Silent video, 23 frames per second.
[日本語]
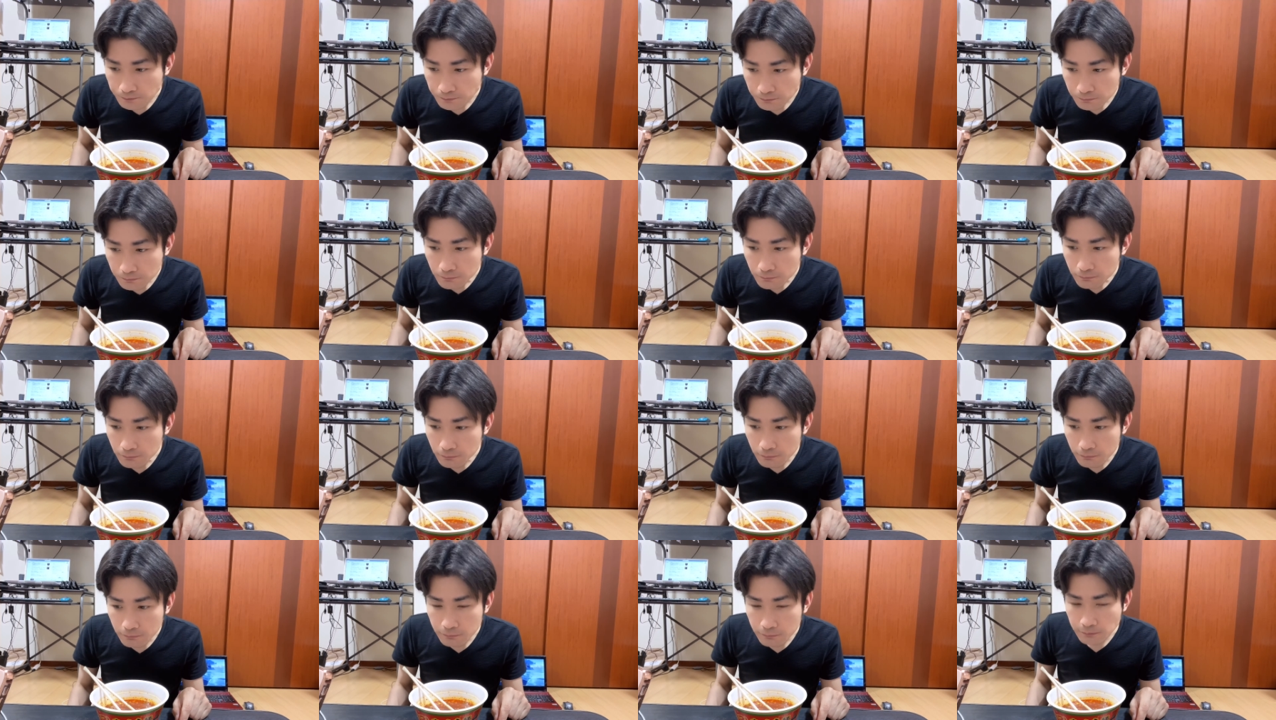は
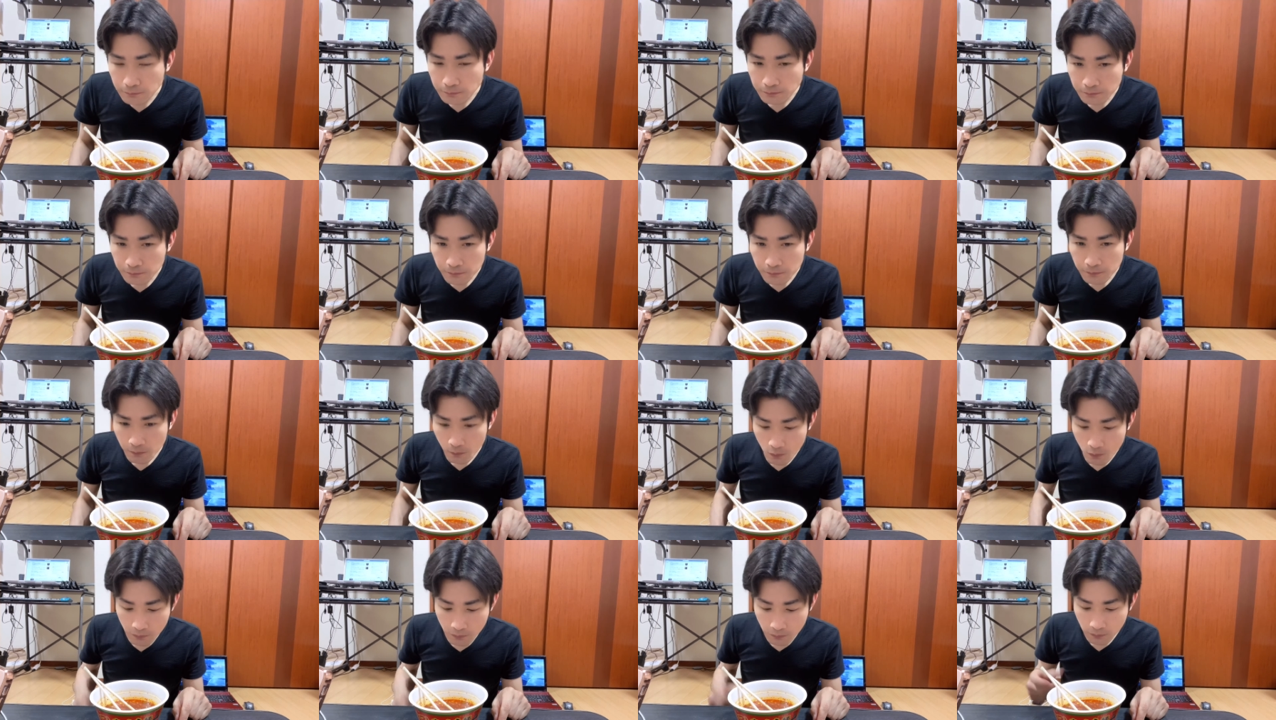
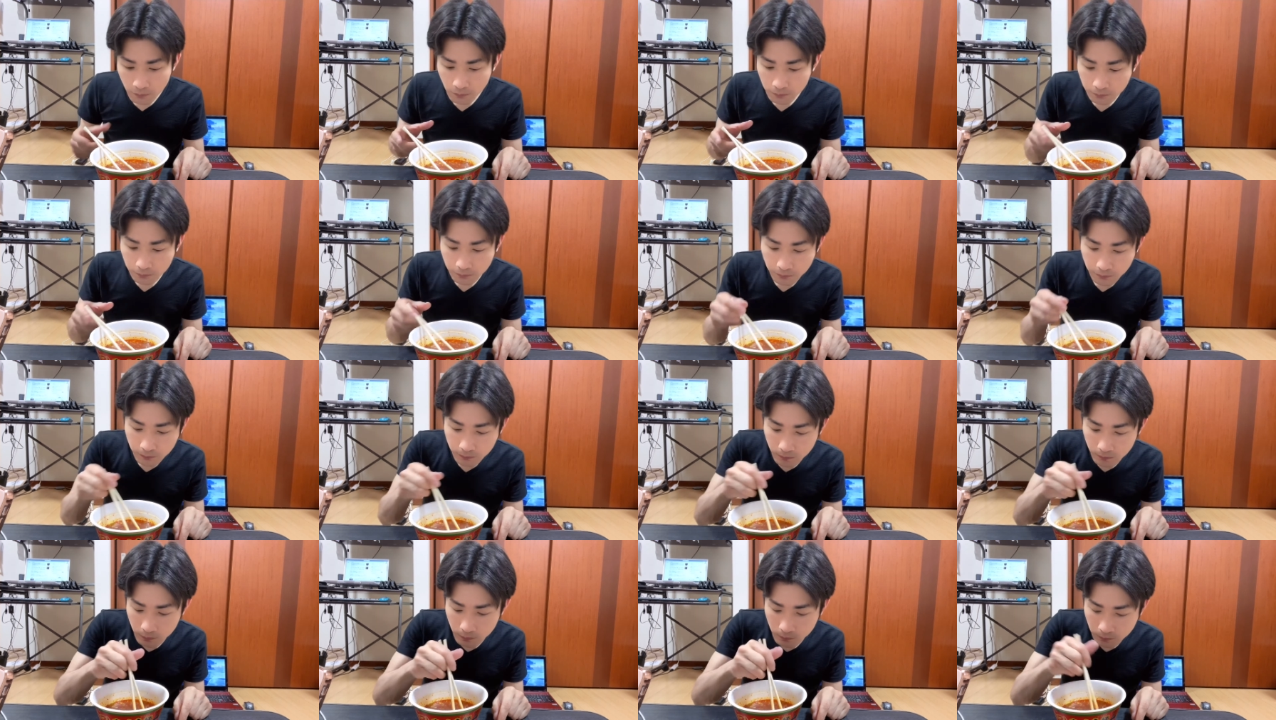あ、でも、
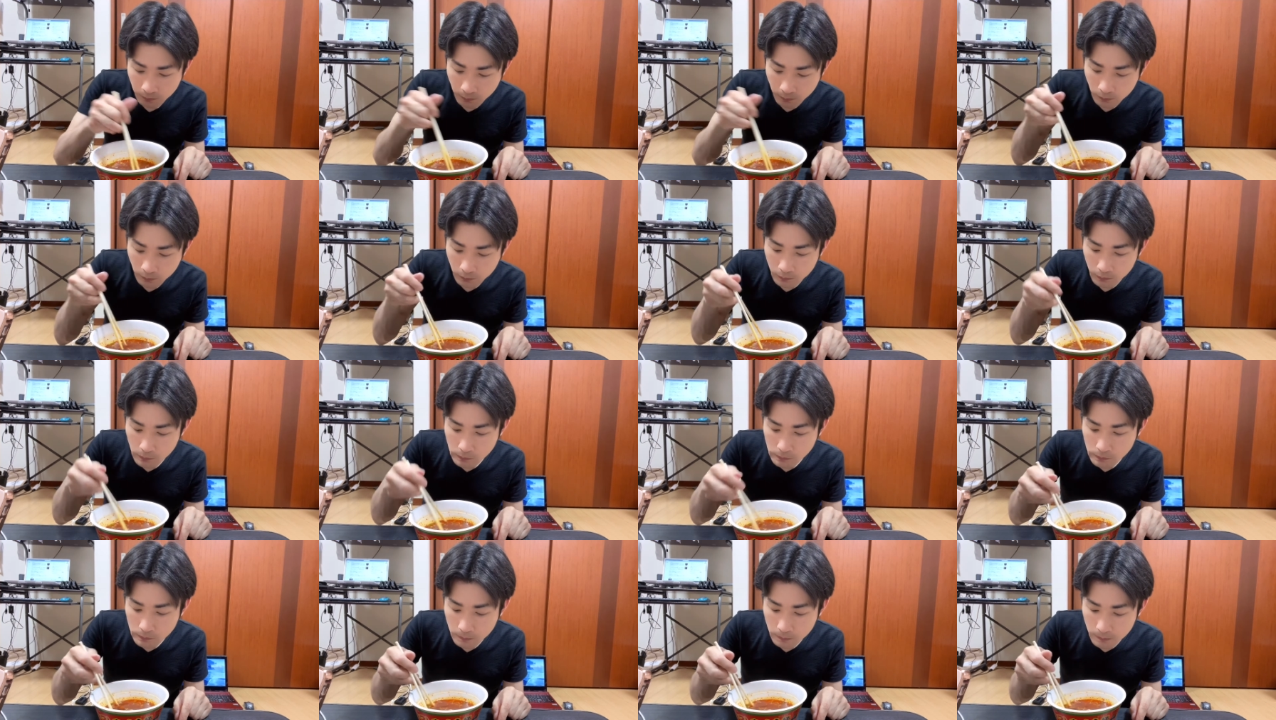辛い
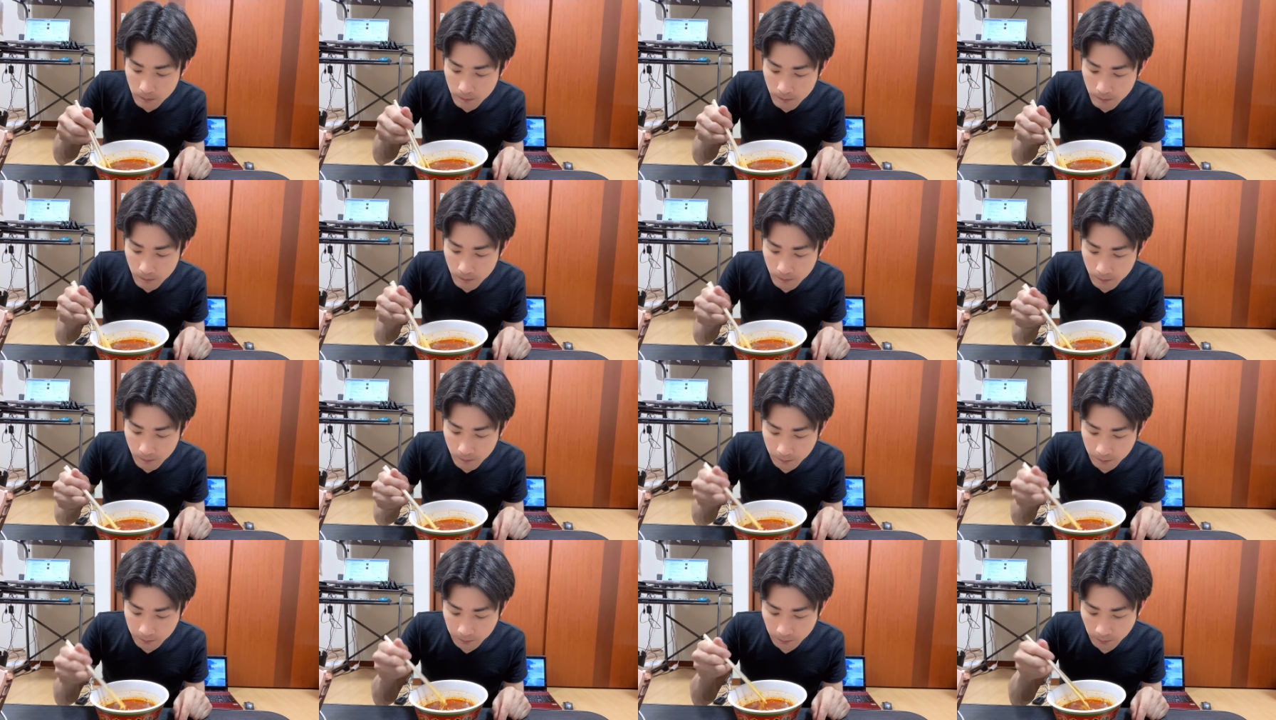でも、
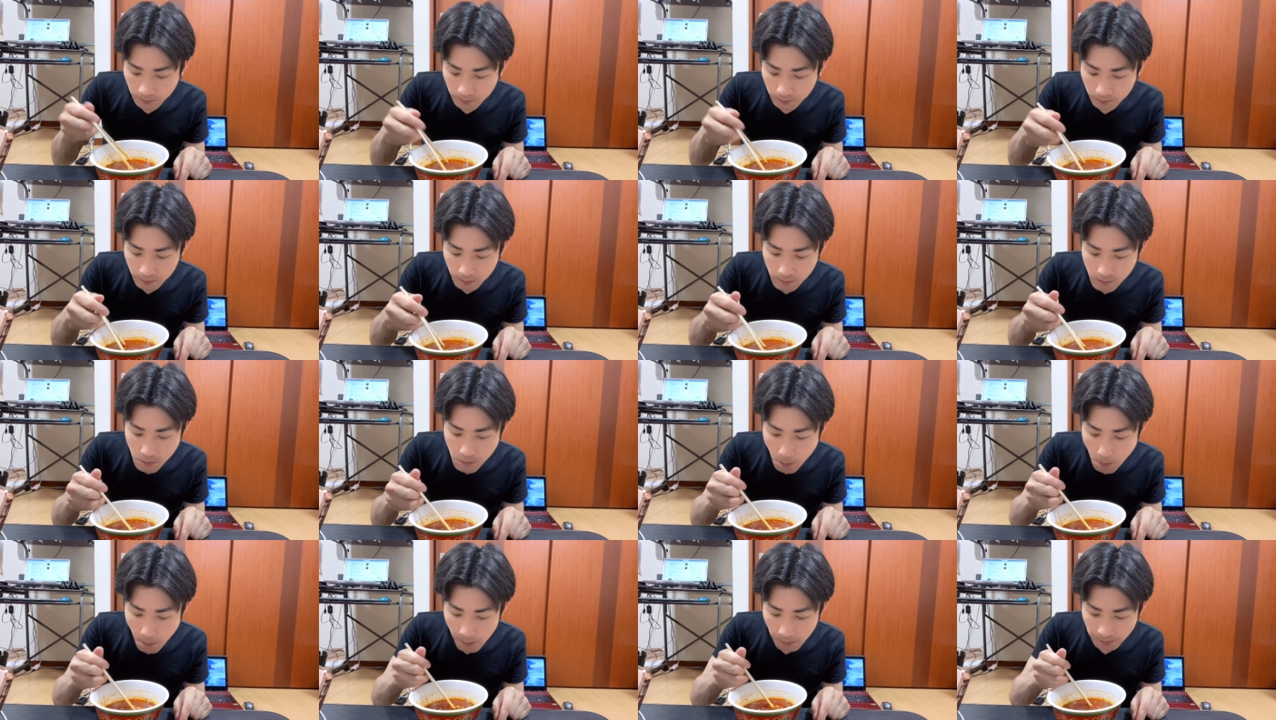うん。